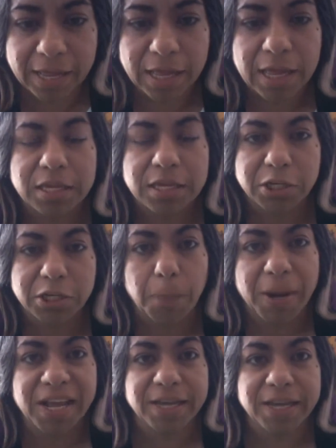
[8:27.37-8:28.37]
sino
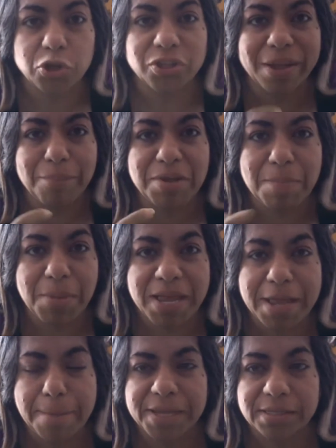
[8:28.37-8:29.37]
para que yo también vaya
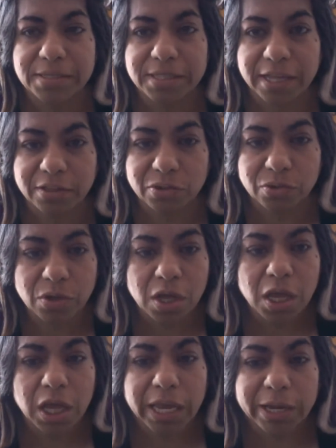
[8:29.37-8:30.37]
pensando
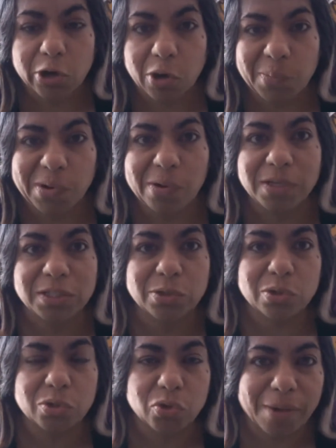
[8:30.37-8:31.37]
cómo lo
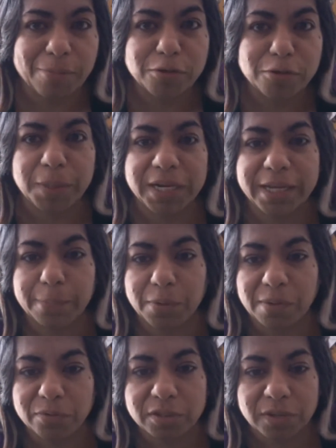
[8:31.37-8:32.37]
estructuramos para que
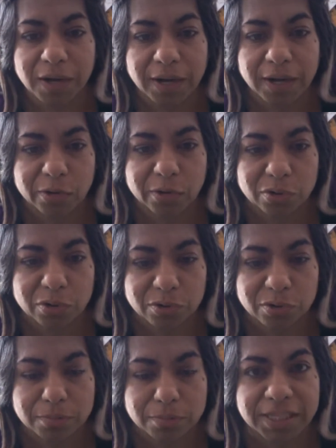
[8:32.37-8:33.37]
podamos trabajar con otros
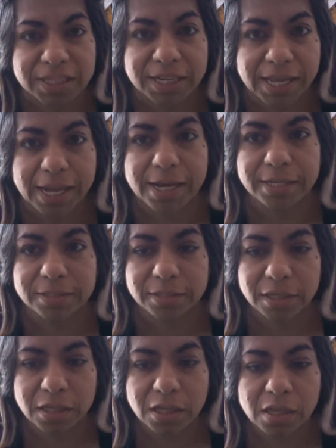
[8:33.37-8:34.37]
materiales.
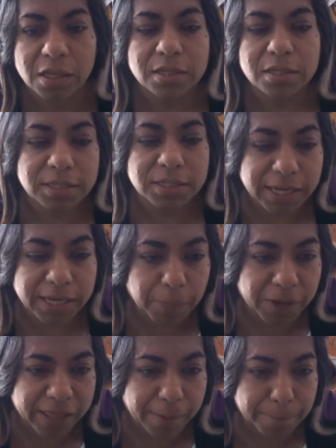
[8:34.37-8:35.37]
Sí que
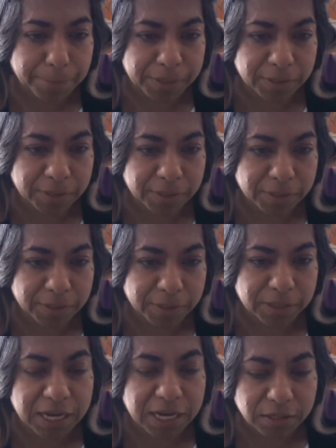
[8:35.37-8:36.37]
puedan pintar,
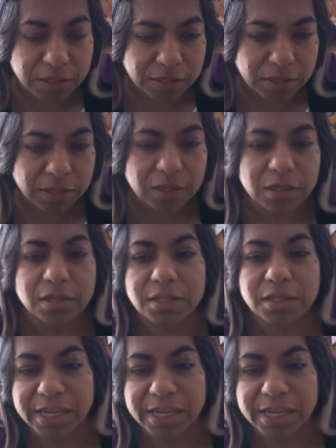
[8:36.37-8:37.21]
sí que puedan